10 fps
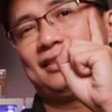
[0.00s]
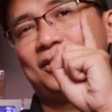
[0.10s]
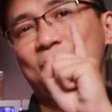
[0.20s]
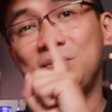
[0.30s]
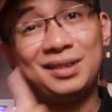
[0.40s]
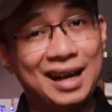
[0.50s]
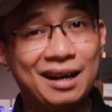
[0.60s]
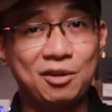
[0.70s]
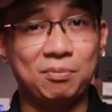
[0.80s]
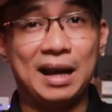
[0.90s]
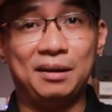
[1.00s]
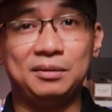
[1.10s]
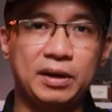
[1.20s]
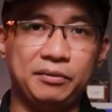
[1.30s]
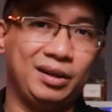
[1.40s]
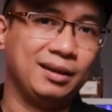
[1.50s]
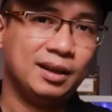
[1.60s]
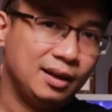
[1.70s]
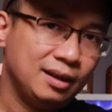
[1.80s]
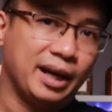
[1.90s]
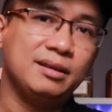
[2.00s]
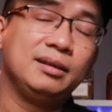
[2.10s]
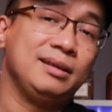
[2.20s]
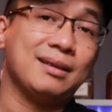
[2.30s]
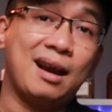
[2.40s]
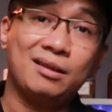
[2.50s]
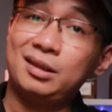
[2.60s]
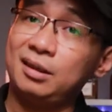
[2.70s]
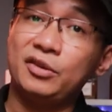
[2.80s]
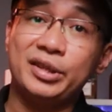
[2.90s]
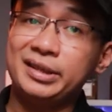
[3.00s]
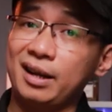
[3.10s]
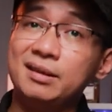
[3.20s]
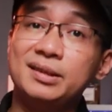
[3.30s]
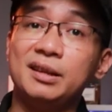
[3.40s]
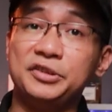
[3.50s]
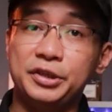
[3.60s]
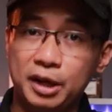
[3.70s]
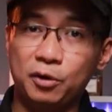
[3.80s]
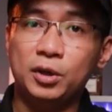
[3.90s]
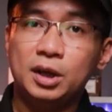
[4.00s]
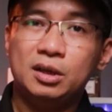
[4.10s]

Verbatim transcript: cũng khá là độc đáo. Và cái nữa thì giá chắc chắn nó sẽ rẻ hơn rất là nhiều.